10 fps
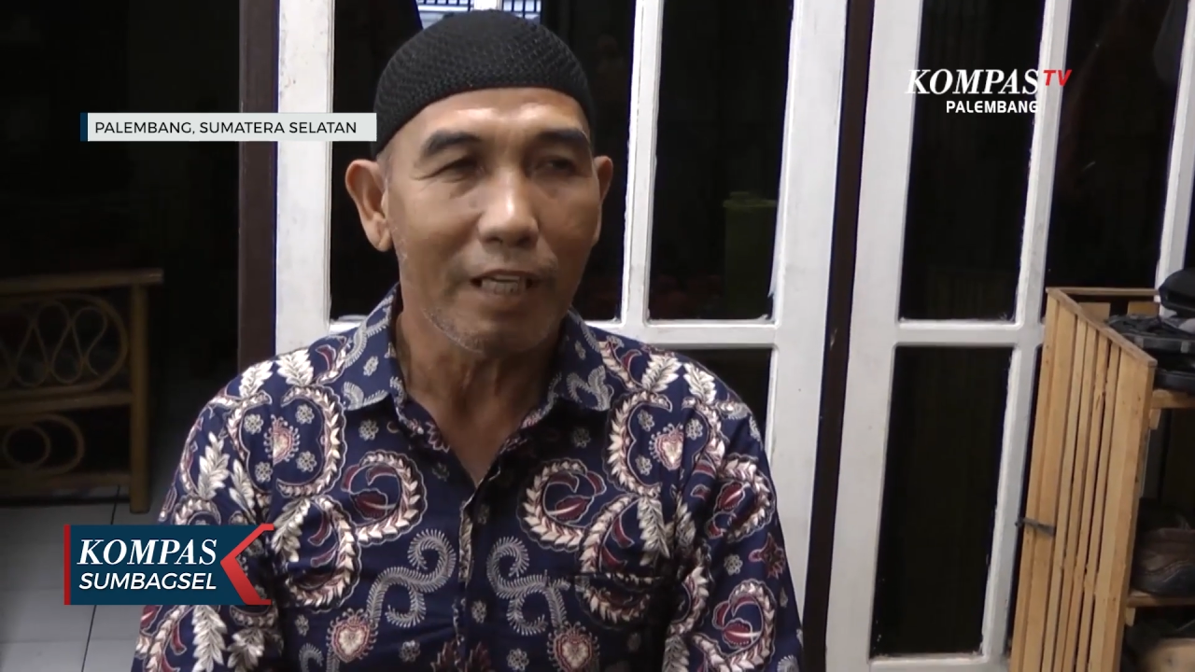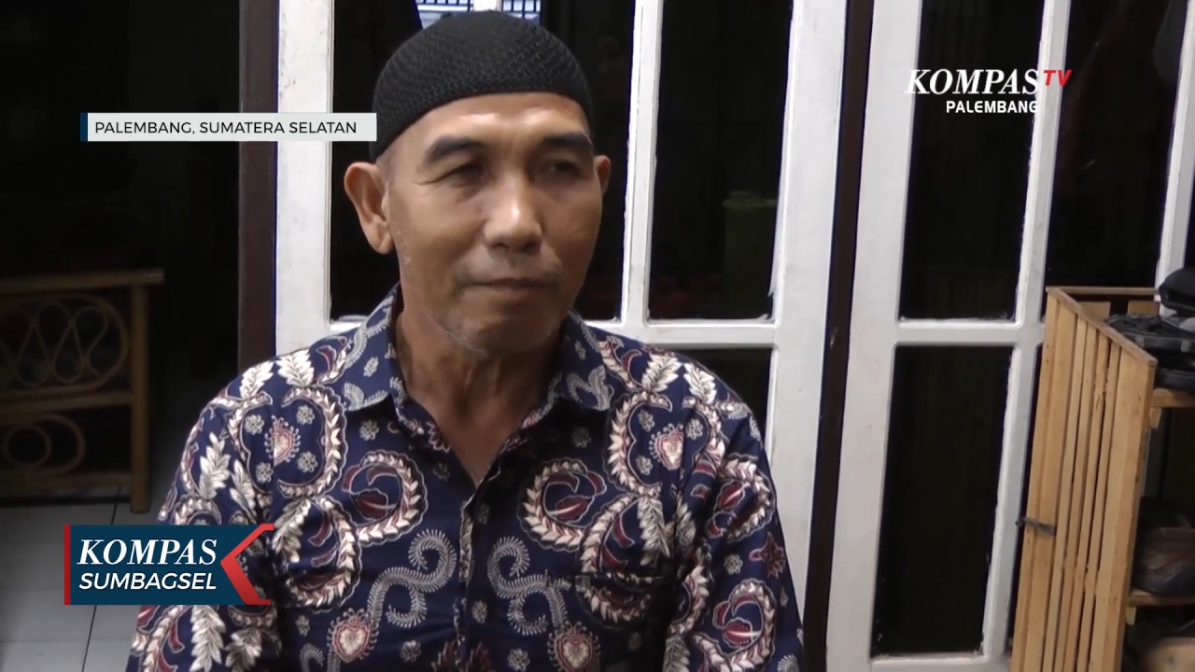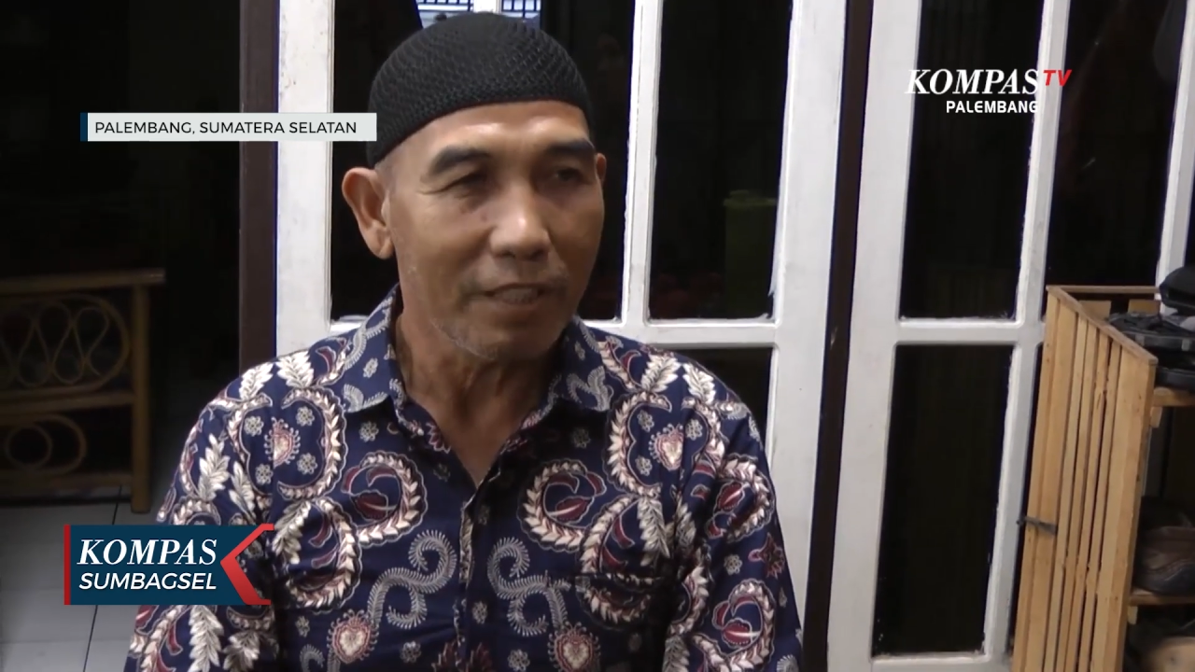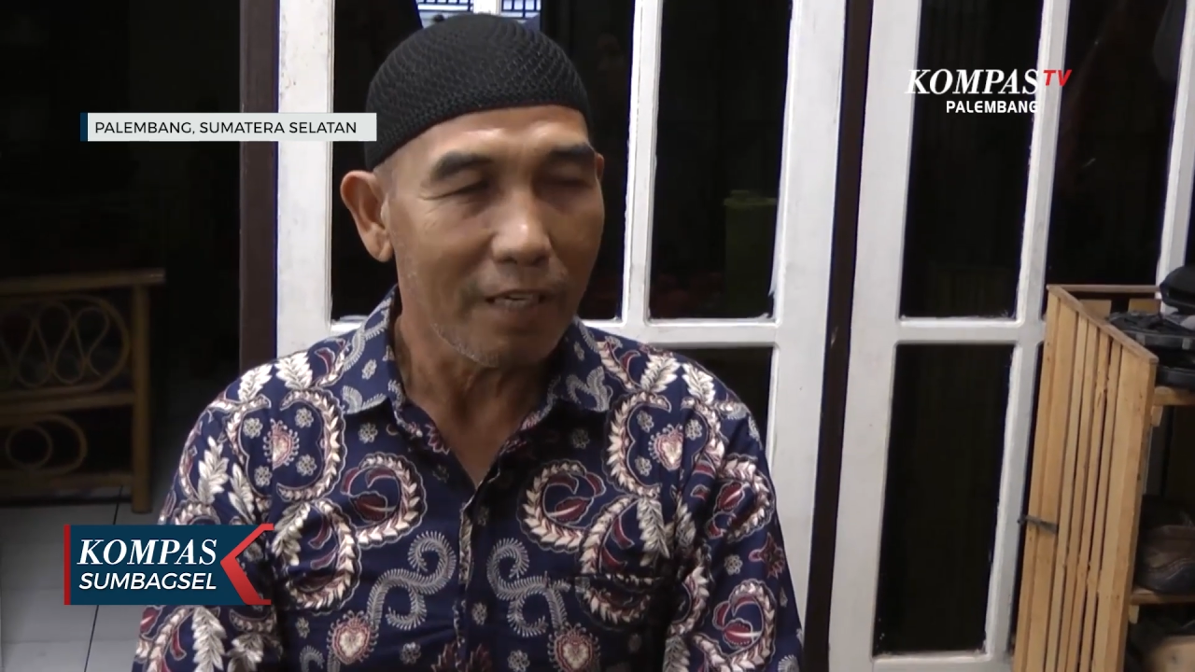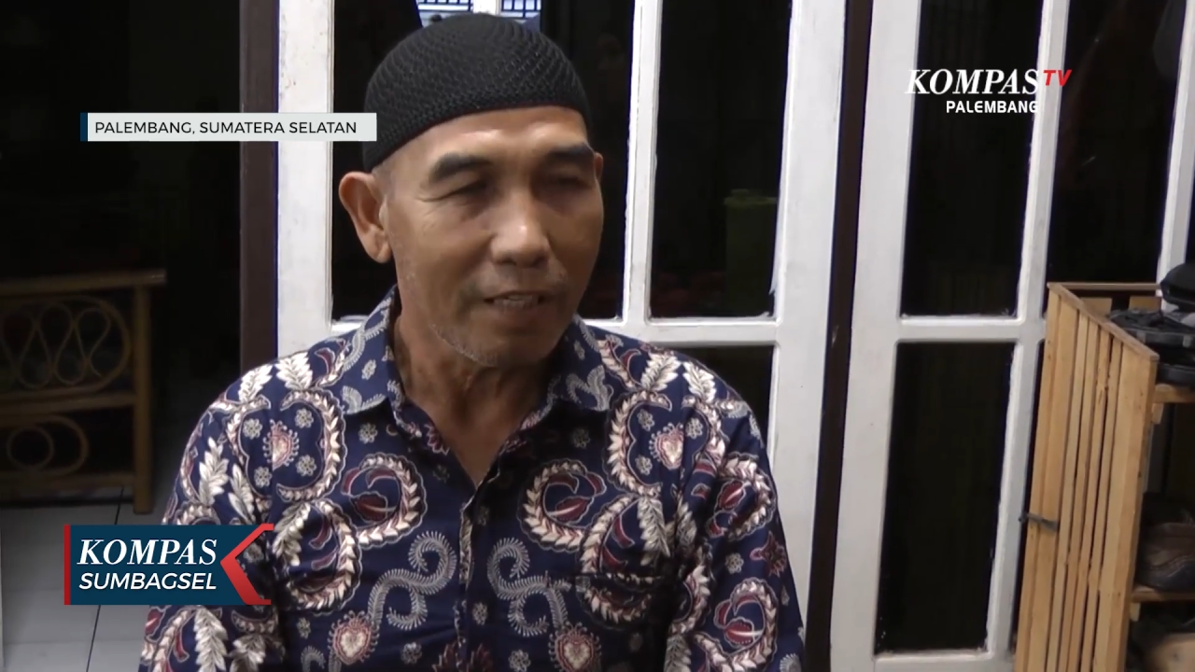dari
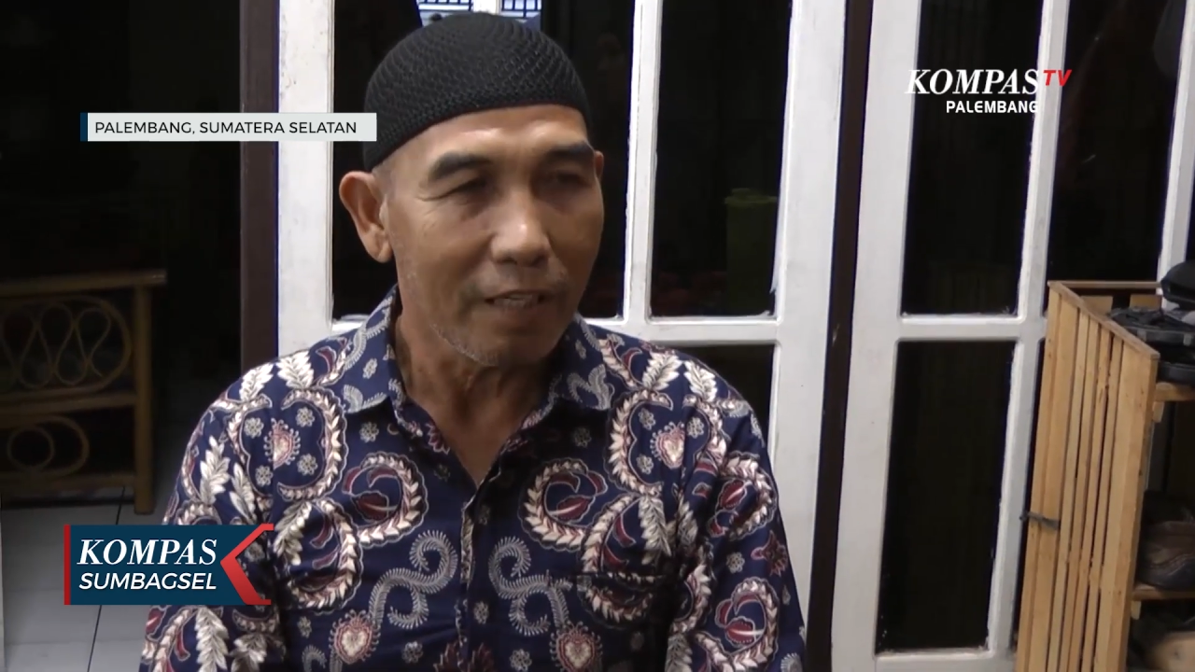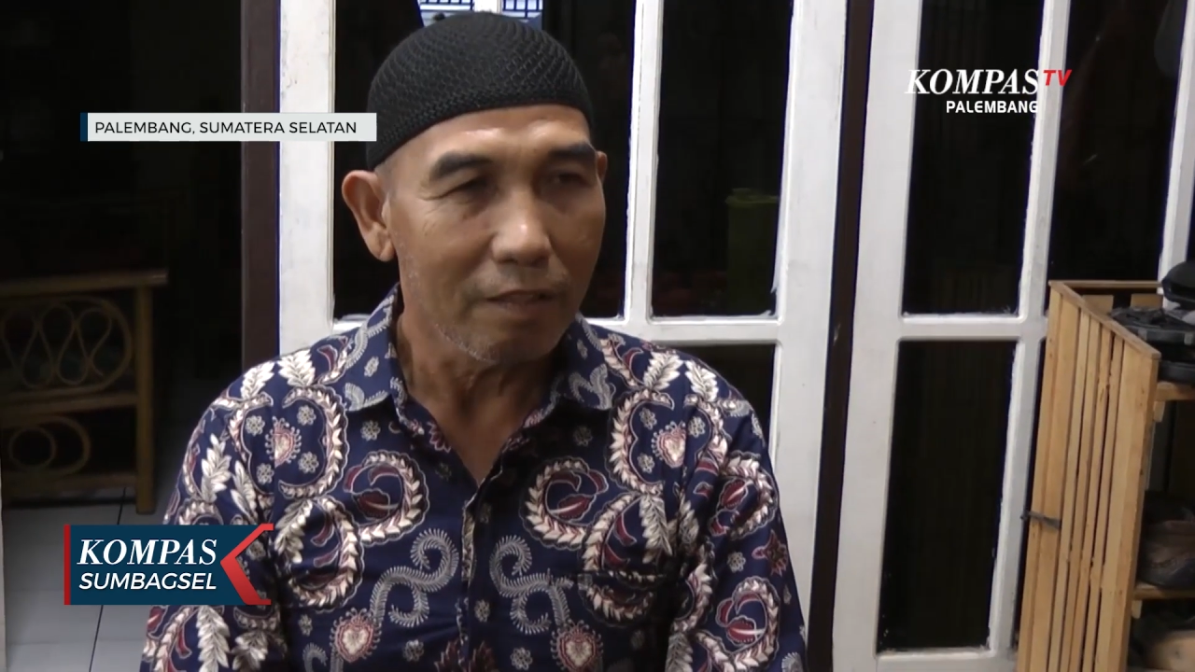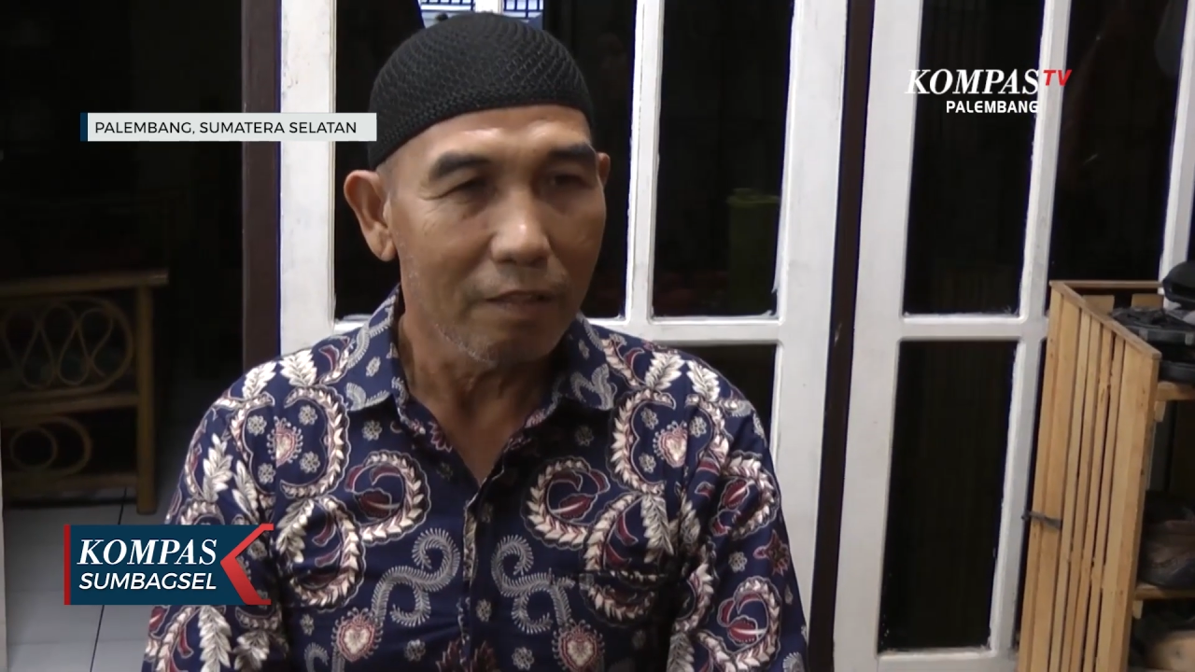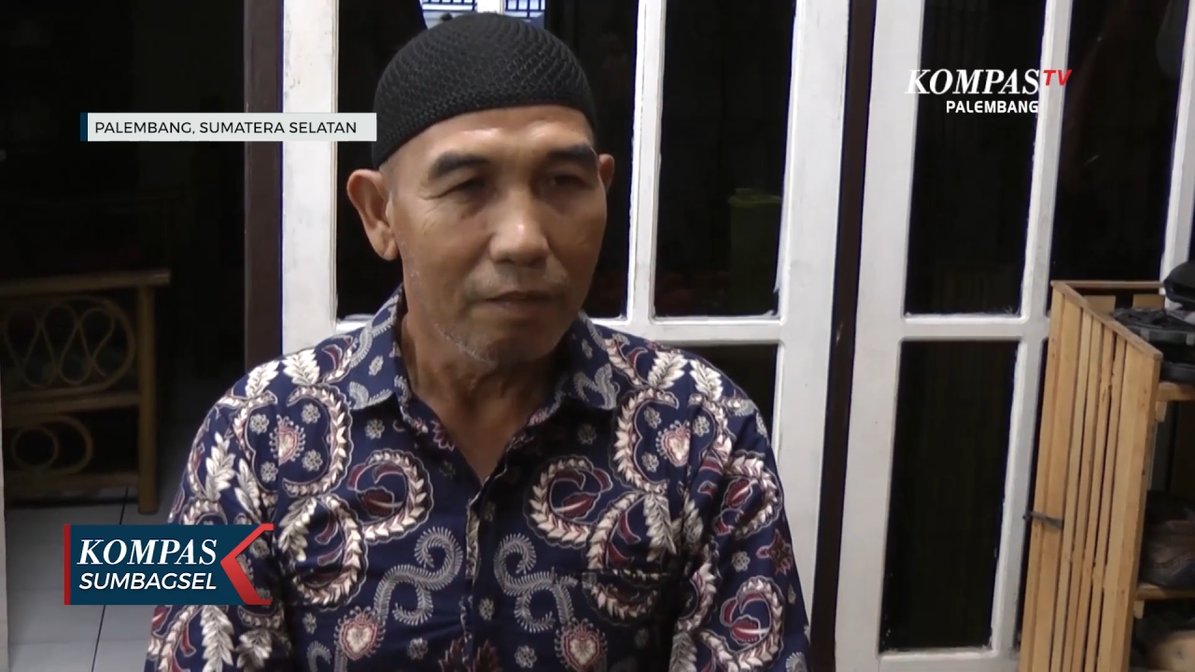masyarakat